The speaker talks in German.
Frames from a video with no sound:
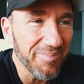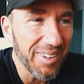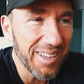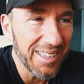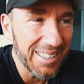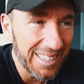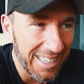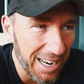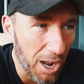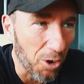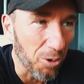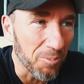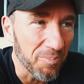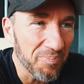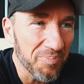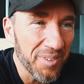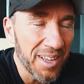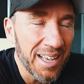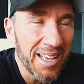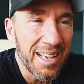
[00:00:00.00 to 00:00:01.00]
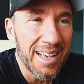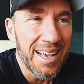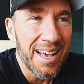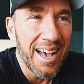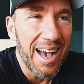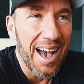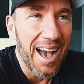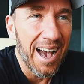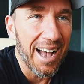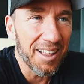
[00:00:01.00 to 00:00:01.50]
Genau.
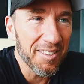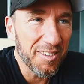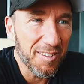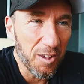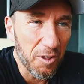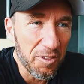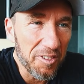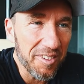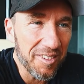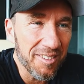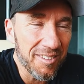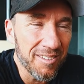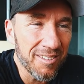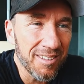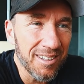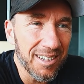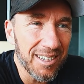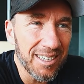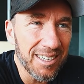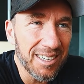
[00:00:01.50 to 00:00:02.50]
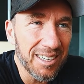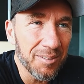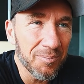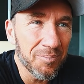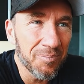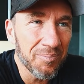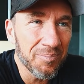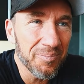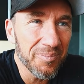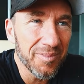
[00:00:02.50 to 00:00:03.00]
Ansonsten,
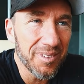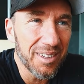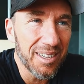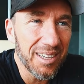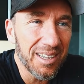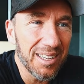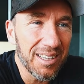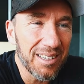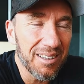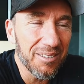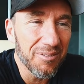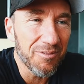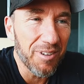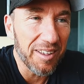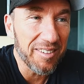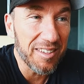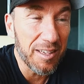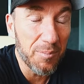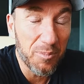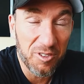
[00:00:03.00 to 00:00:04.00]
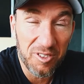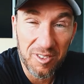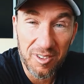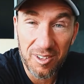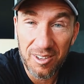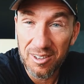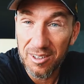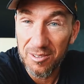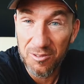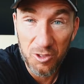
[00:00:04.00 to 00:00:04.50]
ähm, was gibt's
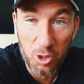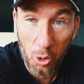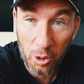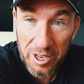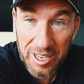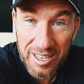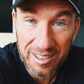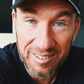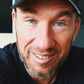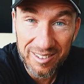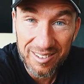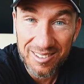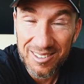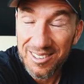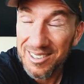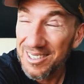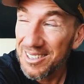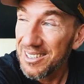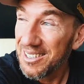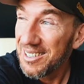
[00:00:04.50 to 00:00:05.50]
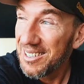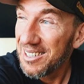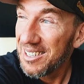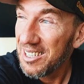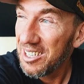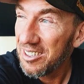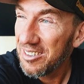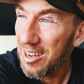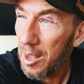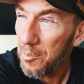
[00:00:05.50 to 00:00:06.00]
äh, Neues?
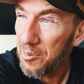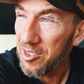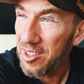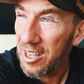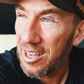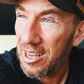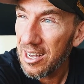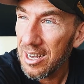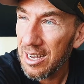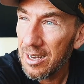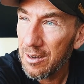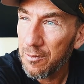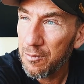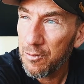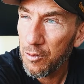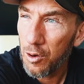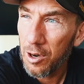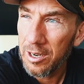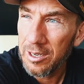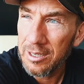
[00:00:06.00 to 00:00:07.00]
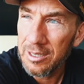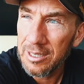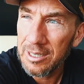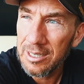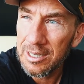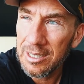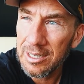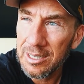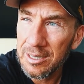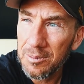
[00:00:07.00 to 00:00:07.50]
Ich habe es ja vor ein
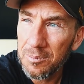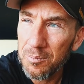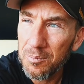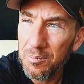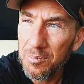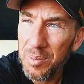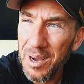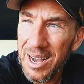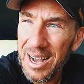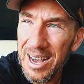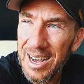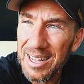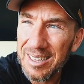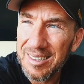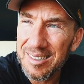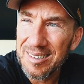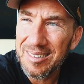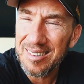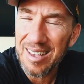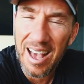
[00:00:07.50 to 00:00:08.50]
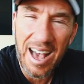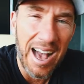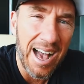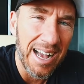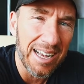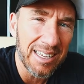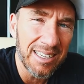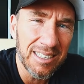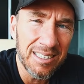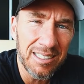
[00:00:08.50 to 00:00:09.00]
äh, paar
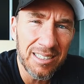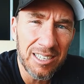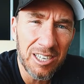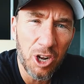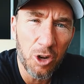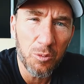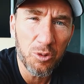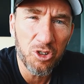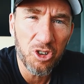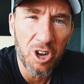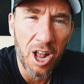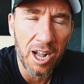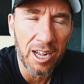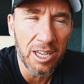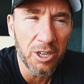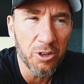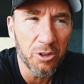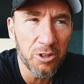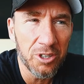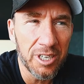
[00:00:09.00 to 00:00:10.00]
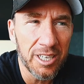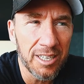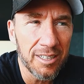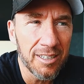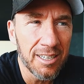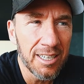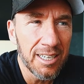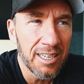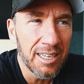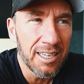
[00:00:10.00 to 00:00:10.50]
Tagen, glaube ich, schon angekündigt,
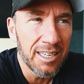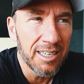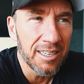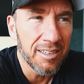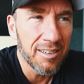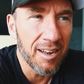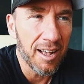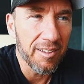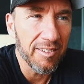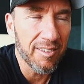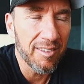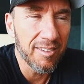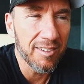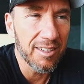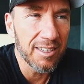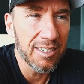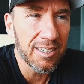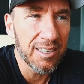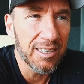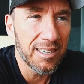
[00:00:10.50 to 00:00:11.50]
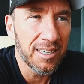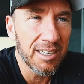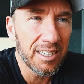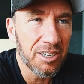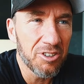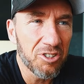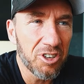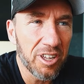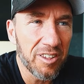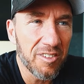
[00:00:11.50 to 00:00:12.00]
dass äh,
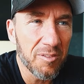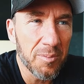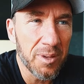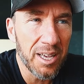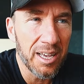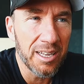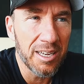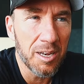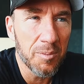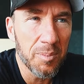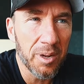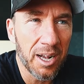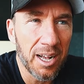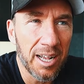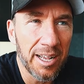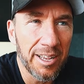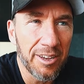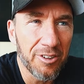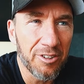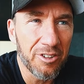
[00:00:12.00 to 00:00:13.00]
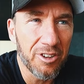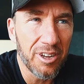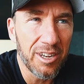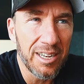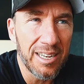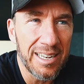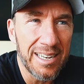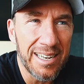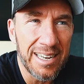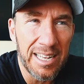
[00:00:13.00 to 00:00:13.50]
ich jetzt mehr in den Bereich
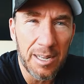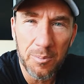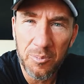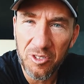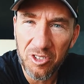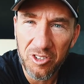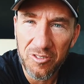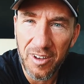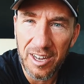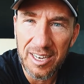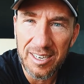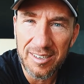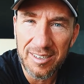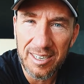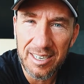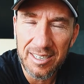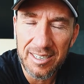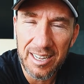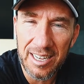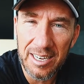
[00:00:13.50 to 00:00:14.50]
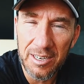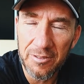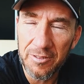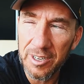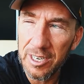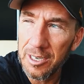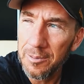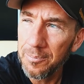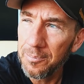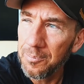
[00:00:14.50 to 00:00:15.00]
Lebensqualität gehen
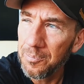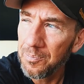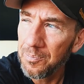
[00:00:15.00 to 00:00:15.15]
will.